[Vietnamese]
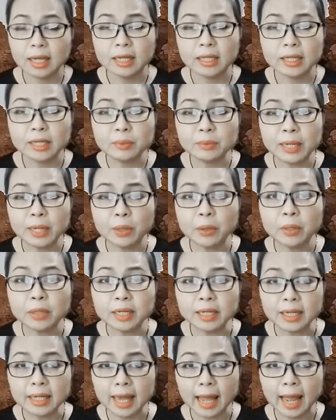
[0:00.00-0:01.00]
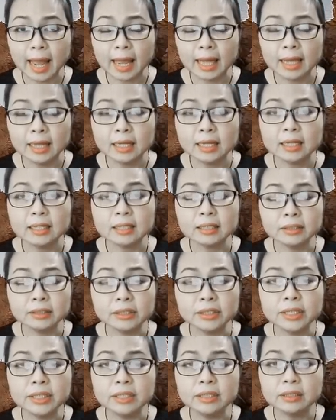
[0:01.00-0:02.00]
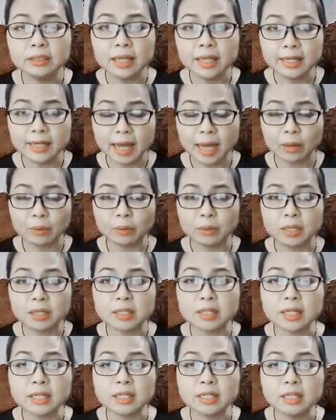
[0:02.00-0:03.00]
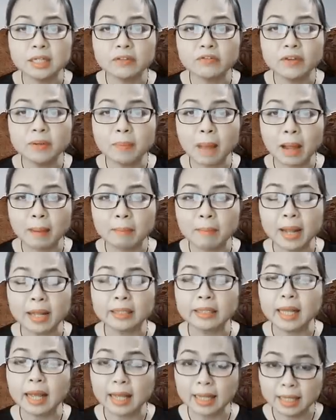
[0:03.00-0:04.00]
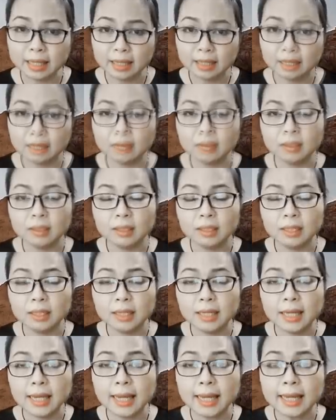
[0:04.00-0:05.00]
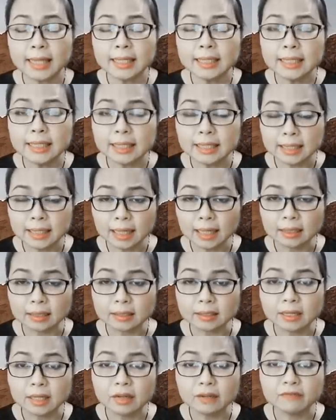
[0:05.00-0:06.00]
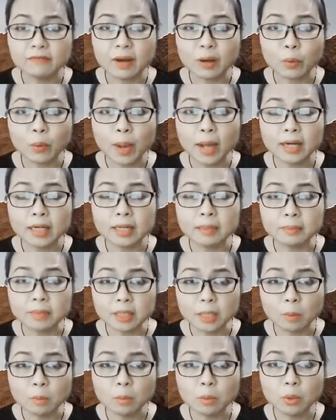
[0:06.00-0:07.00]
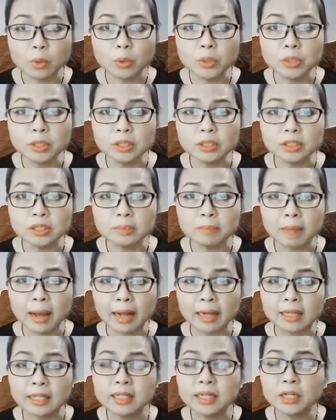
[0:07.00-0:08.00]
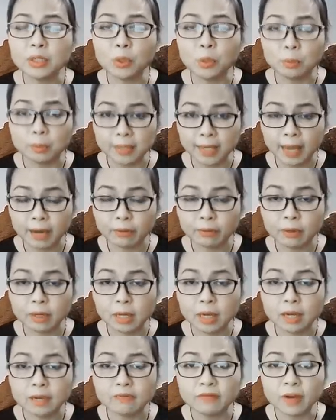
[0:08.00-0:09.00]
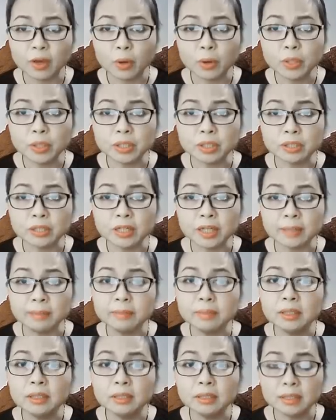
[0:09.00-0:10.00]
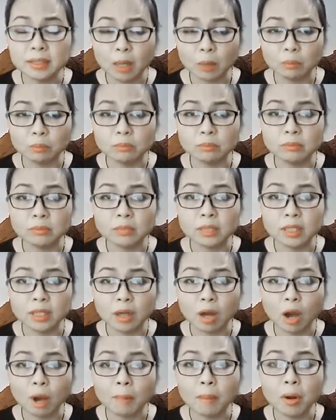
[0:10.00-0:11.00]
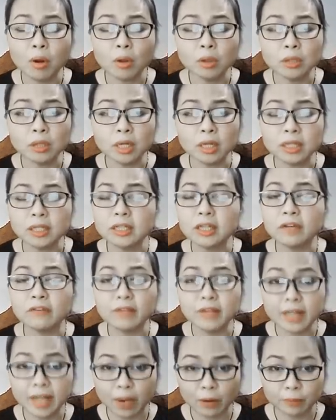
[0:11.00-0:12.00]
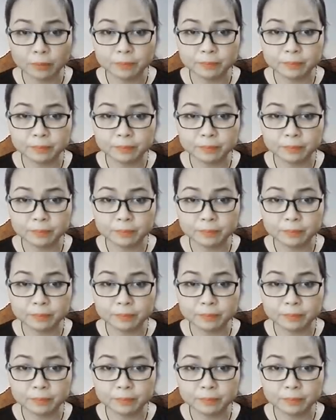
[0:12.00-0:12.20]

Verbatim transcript: Điều này có nghĩa là người như thế nào sẽ chơi với bạn bè thế ấy. Cách nhìn nhận và quan điểm sống của những người bạn chơi cùng nhau phải có những điểm tương đồng thì họ mới có thể chơi với nhau.